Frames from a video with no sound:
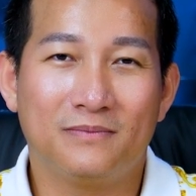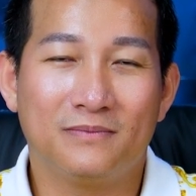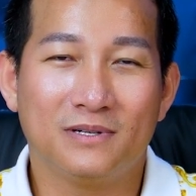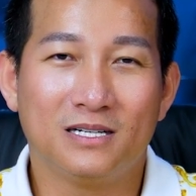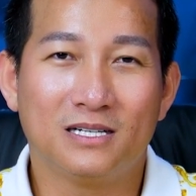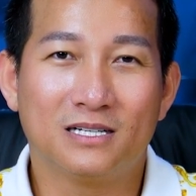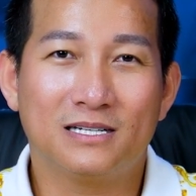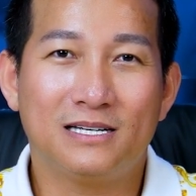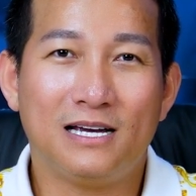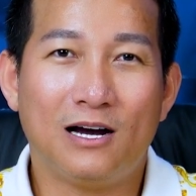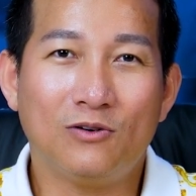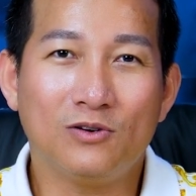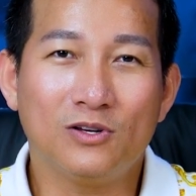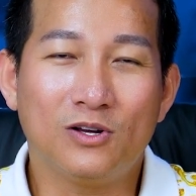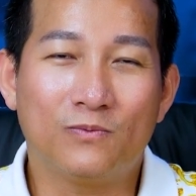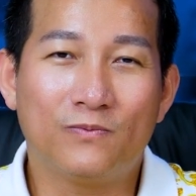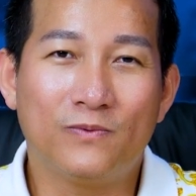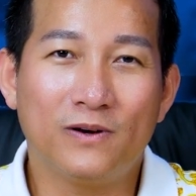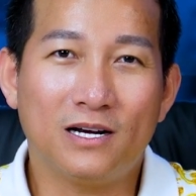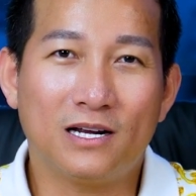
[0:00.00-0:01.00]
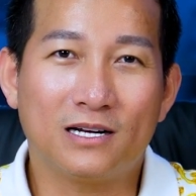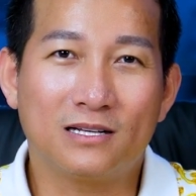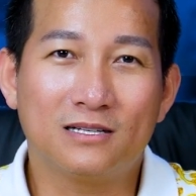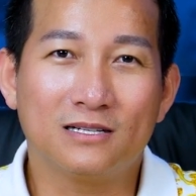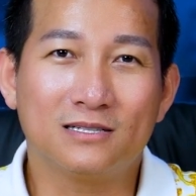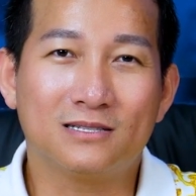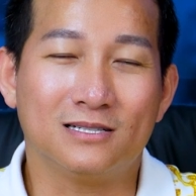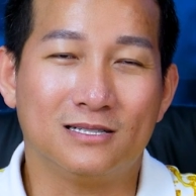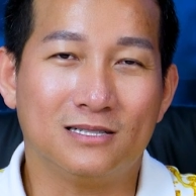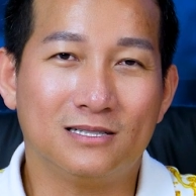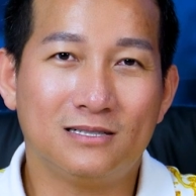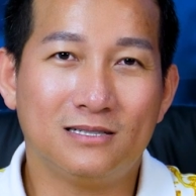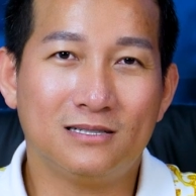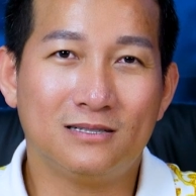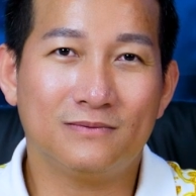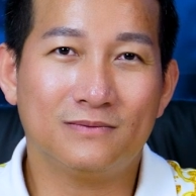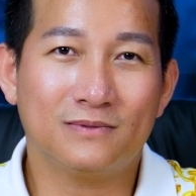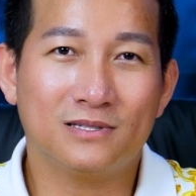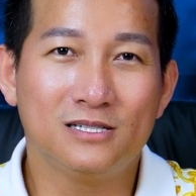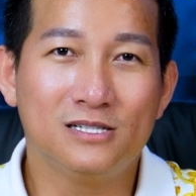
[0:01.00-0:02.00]
được giáo dục với nền tư tưởng
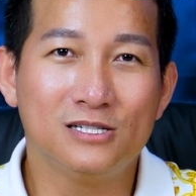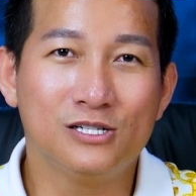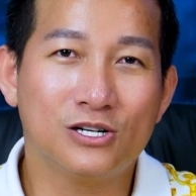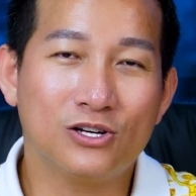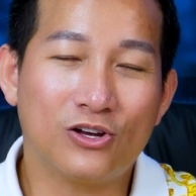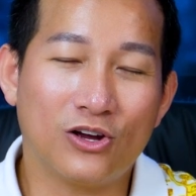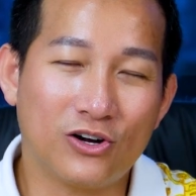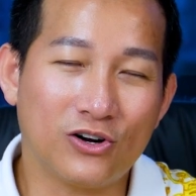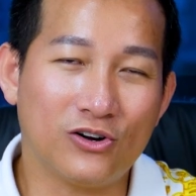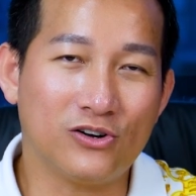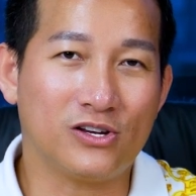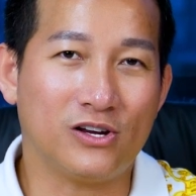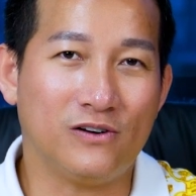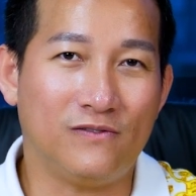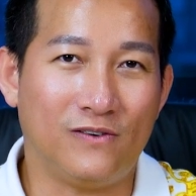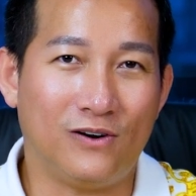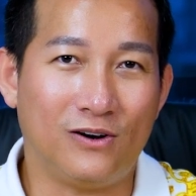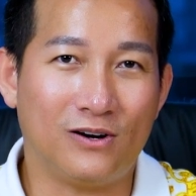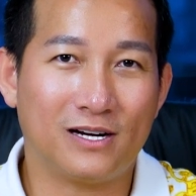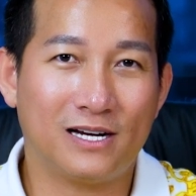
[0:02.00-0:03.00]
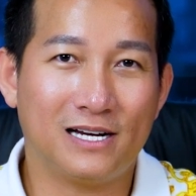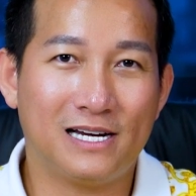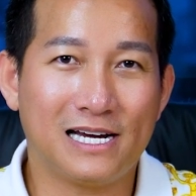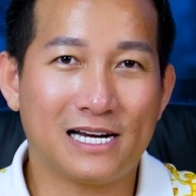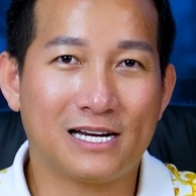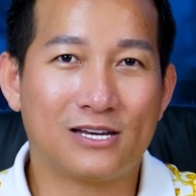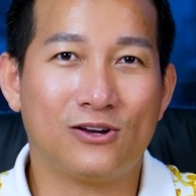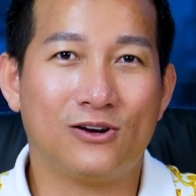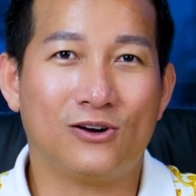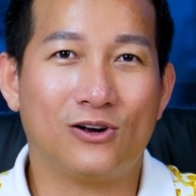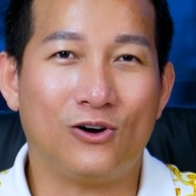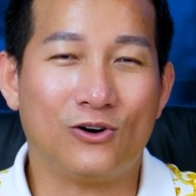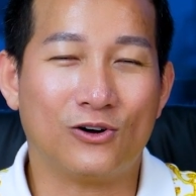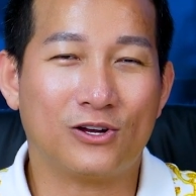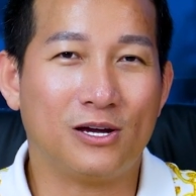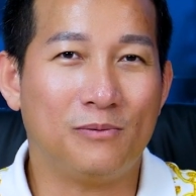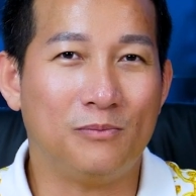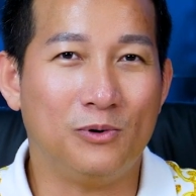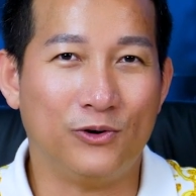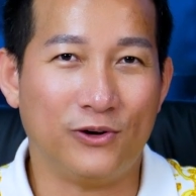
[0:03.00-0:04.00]
thương cho roi cho vọt ghét cho ngọt
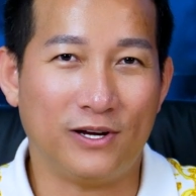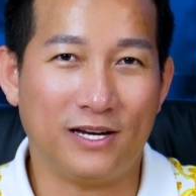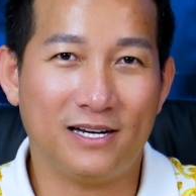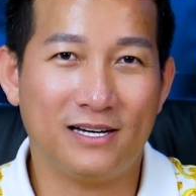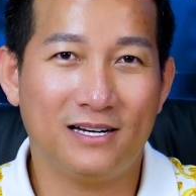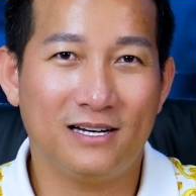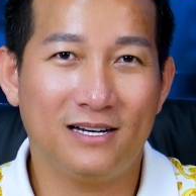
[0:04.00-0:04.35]
cho bùi